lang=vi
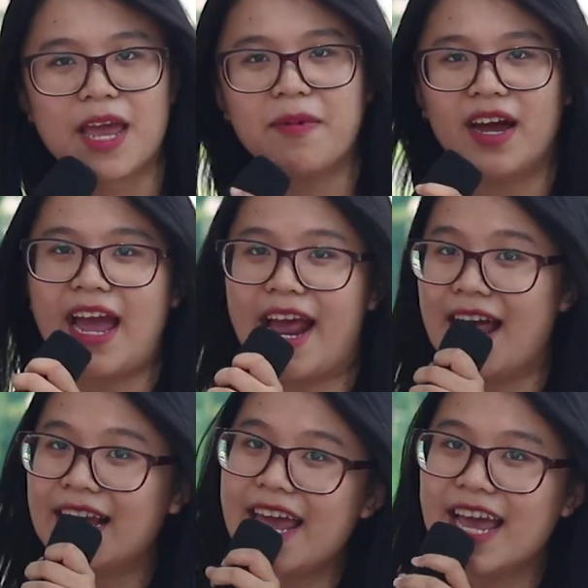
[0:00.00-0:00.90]
em ơi hãy
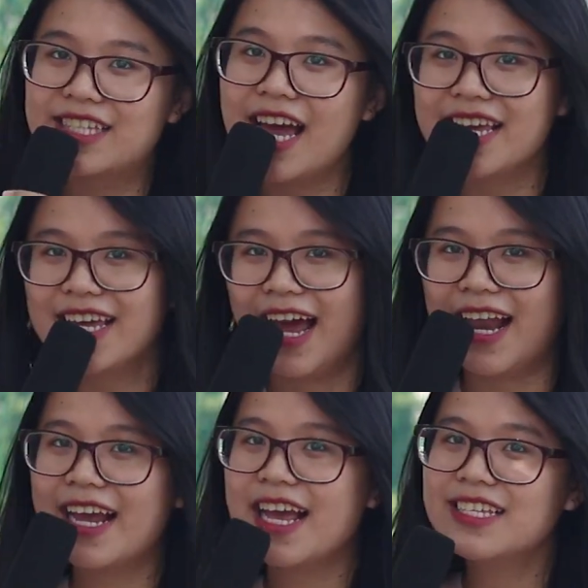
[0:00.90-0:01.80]
lắng nghe chị
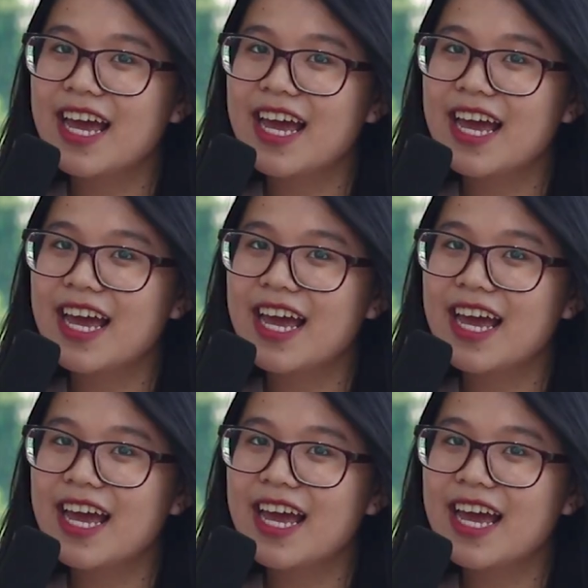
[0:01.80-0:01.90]
hãy lắng nghe